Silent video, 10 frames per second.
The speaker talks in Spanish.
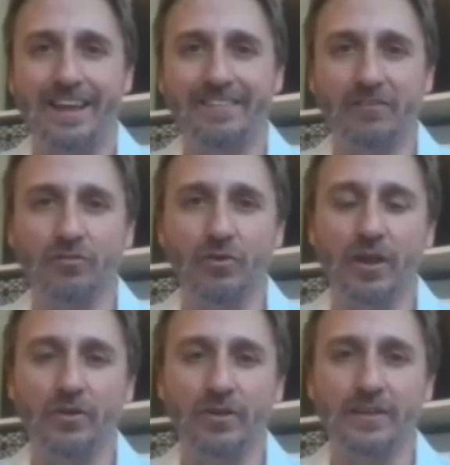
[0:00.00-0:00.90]
esa
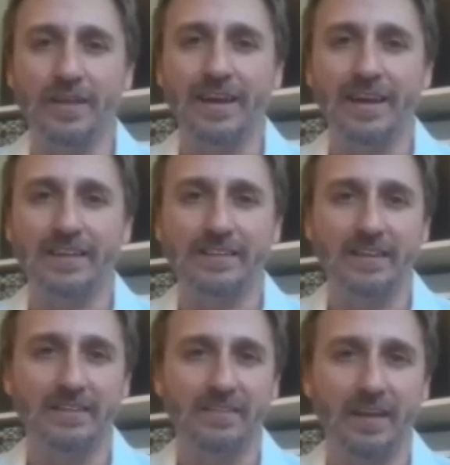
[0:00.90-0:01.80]
zona donde está
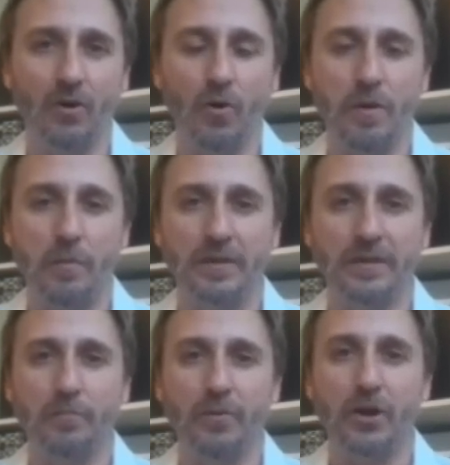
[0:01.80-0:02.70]
caracterizada
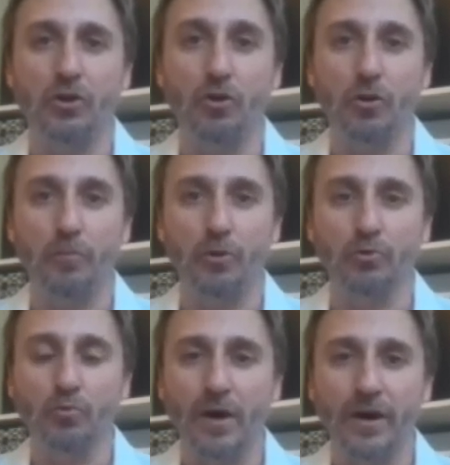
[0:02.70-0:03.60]
obviamente por el nodo
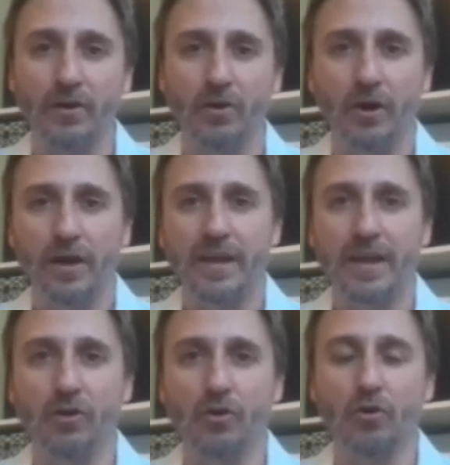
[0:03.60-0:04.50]
portuario
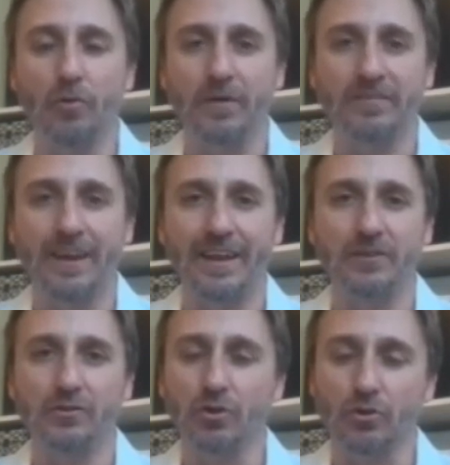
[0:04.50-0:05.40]
y el nodo comercial
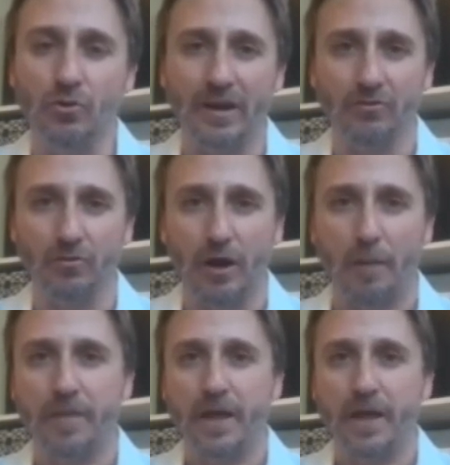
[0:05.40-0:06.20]
en torno a la soja.